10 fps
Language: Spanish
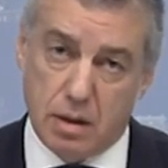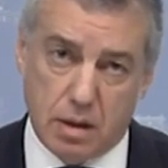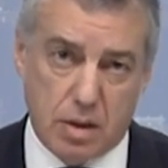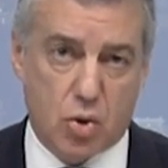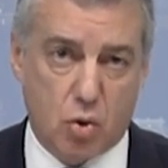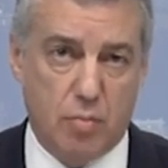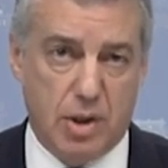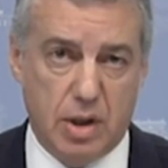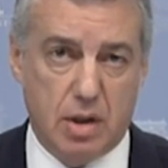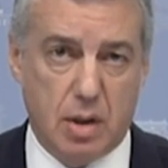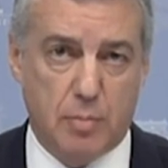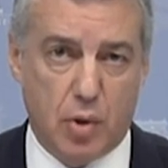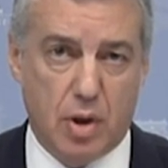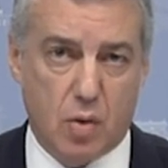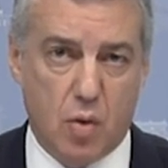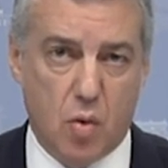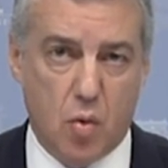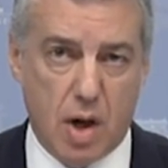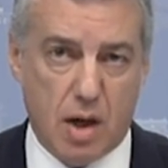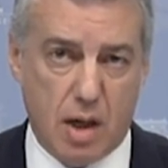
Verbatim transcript: y es conveniente poder conjugar